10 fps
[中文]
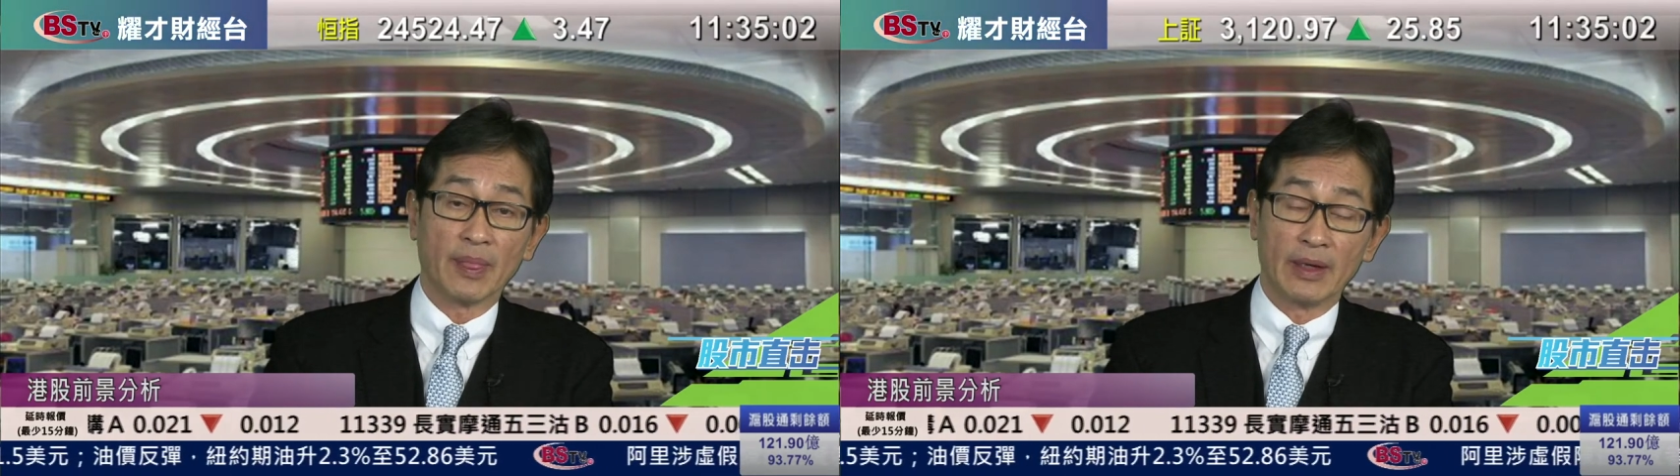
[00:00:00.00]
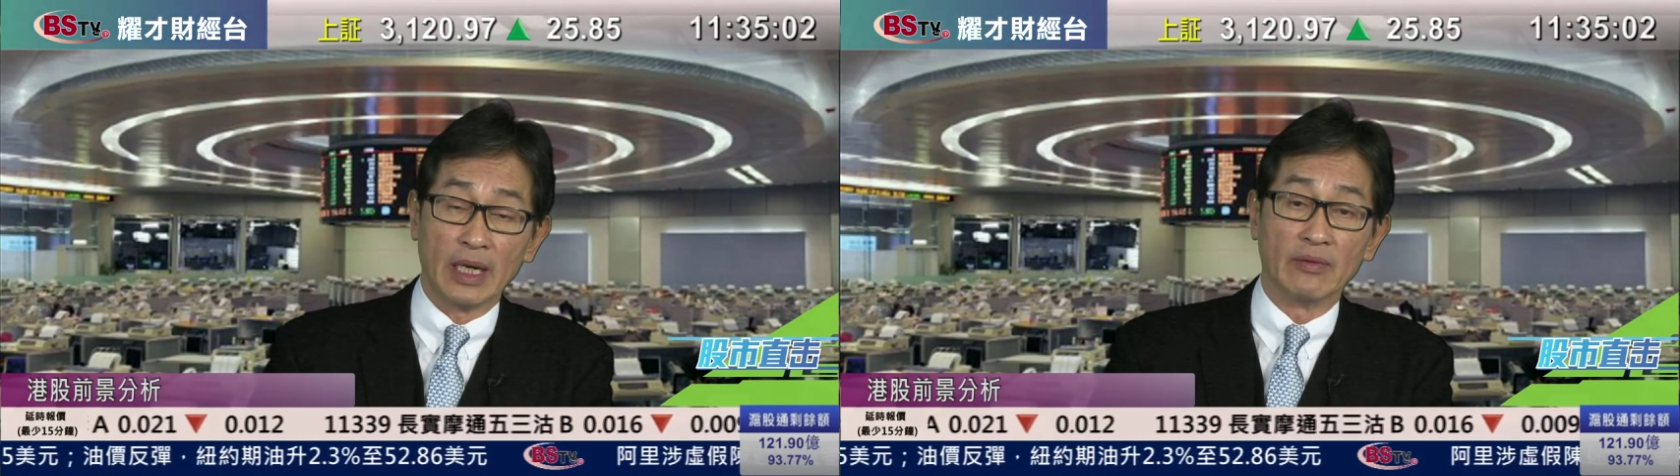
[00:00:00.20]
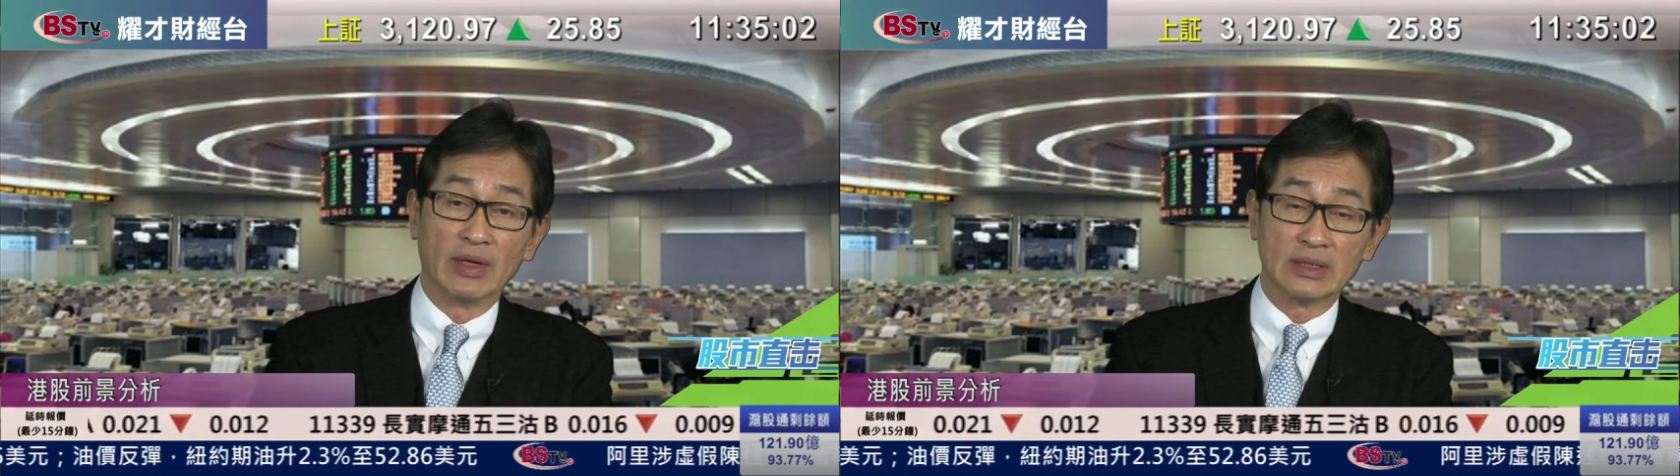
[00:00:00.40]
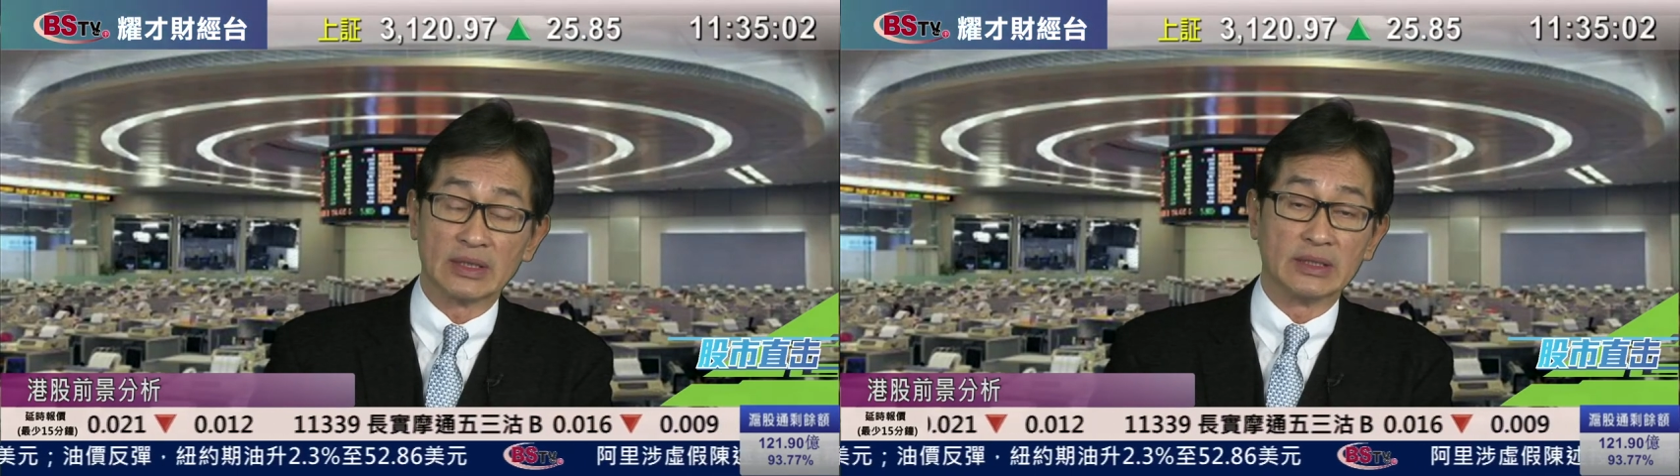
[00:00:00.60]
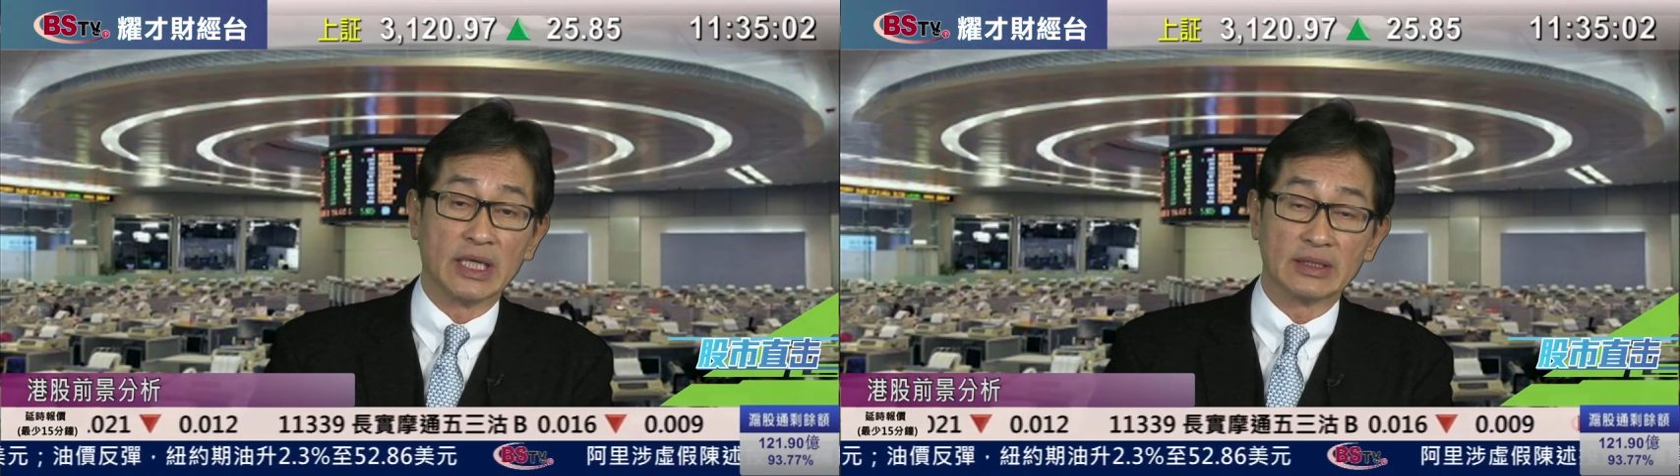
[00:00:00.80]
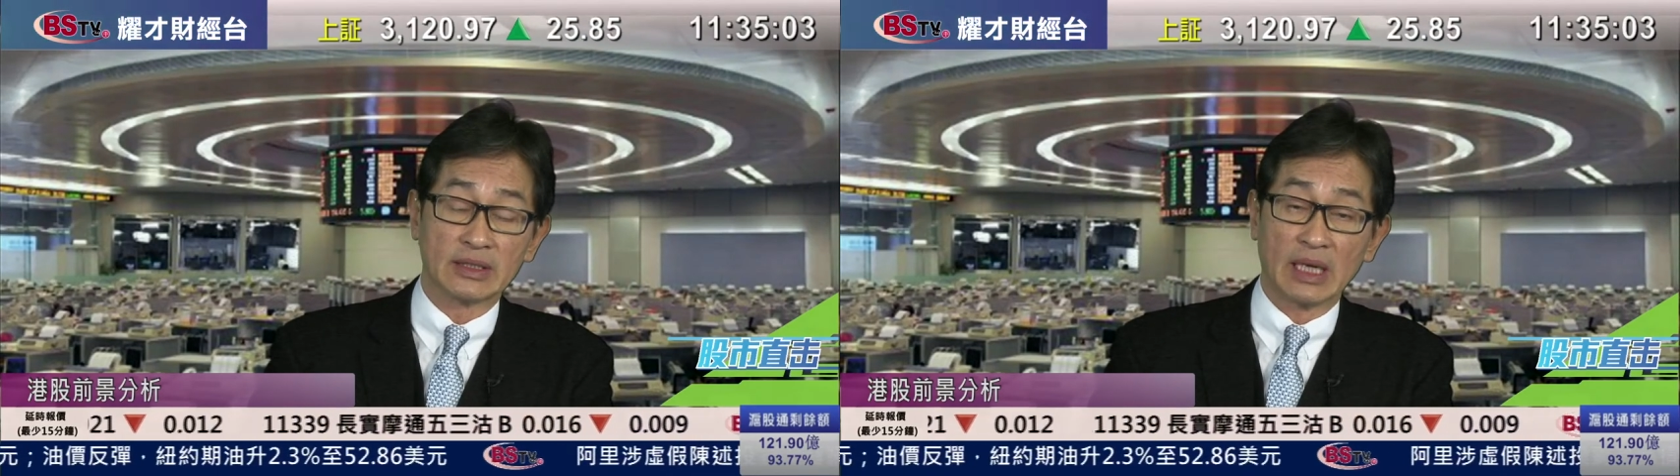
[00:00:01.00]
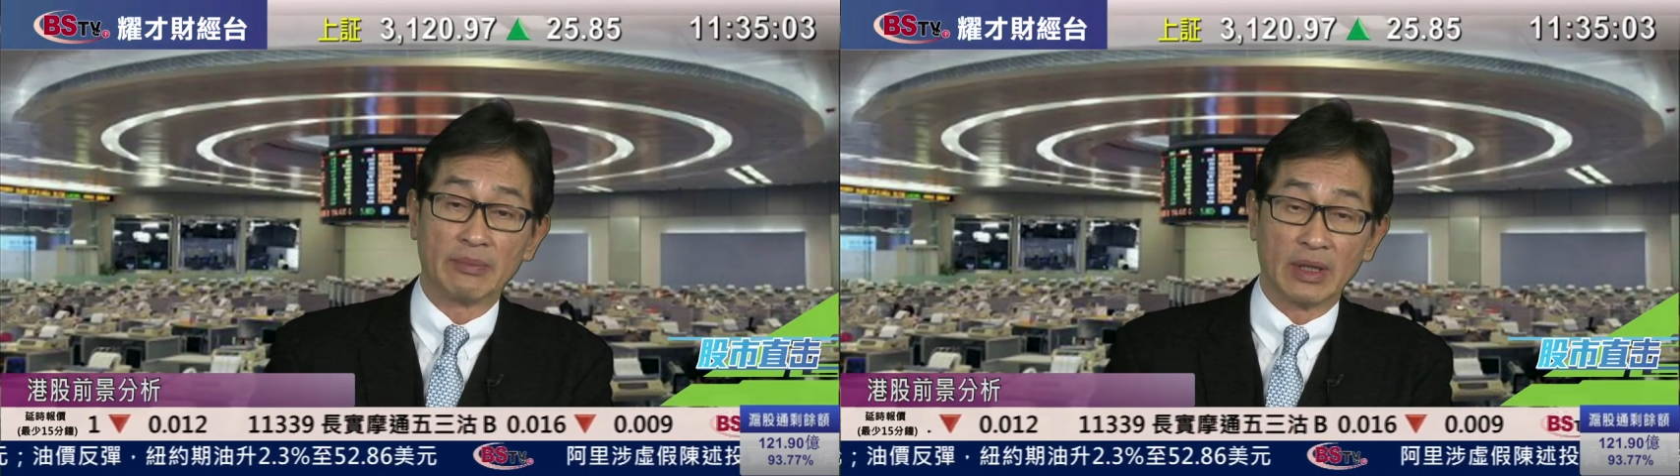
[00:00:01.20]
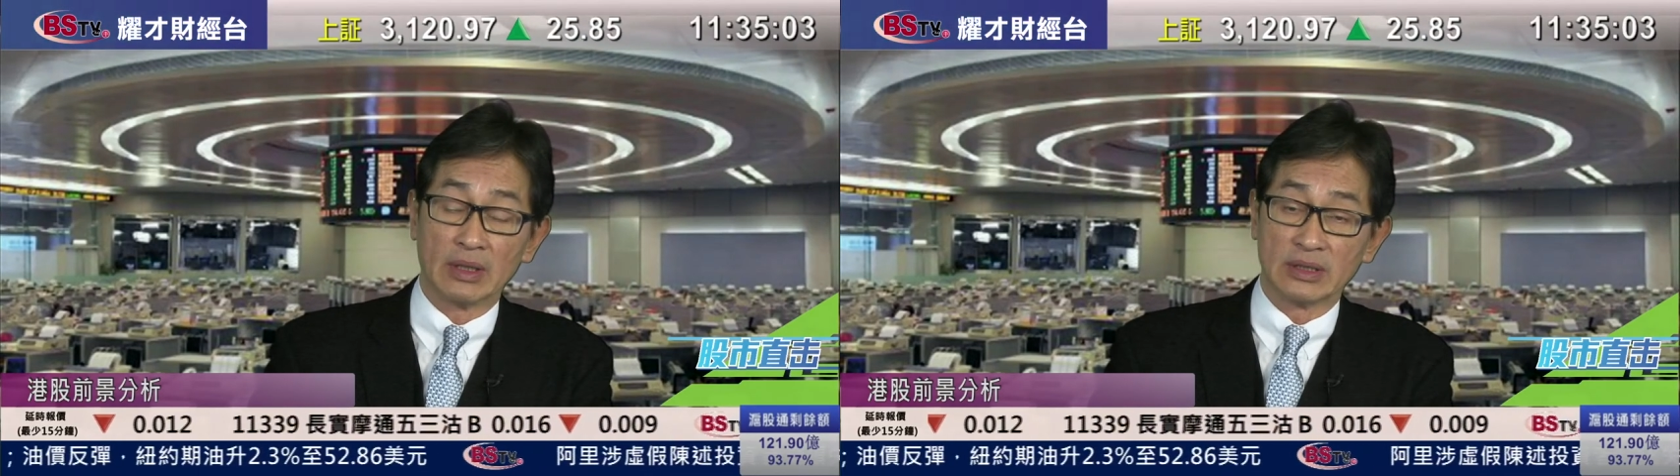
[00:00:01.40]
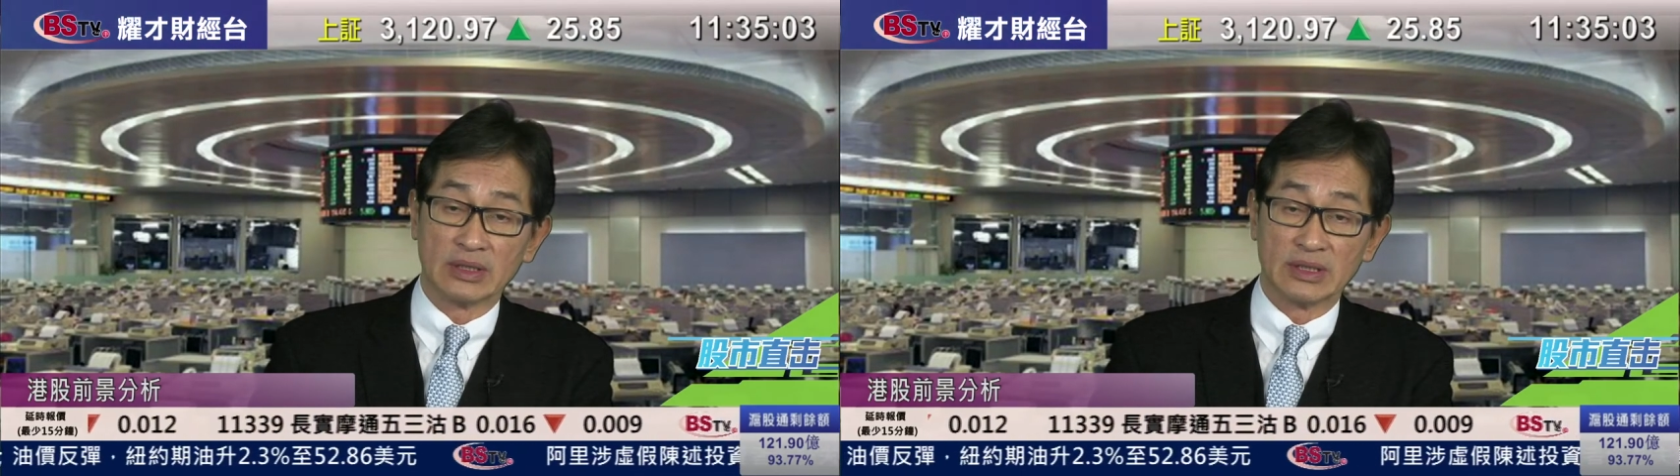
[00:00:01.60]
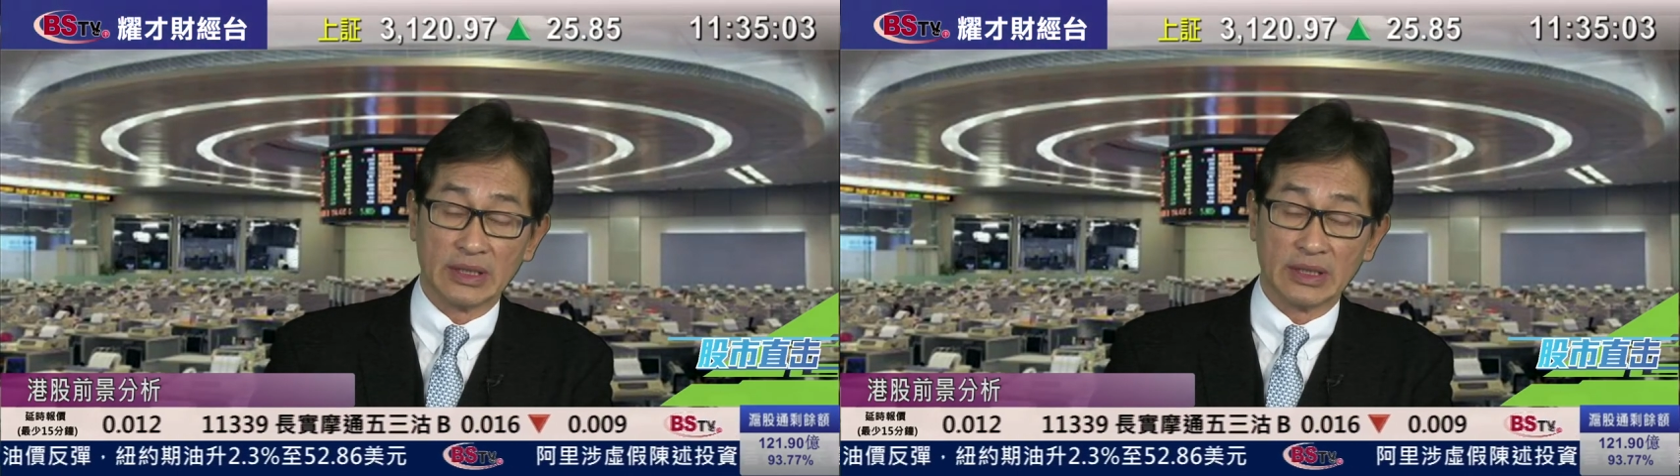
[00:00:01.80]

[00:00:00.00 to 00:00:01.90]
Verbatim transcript: 两万四千三百二十四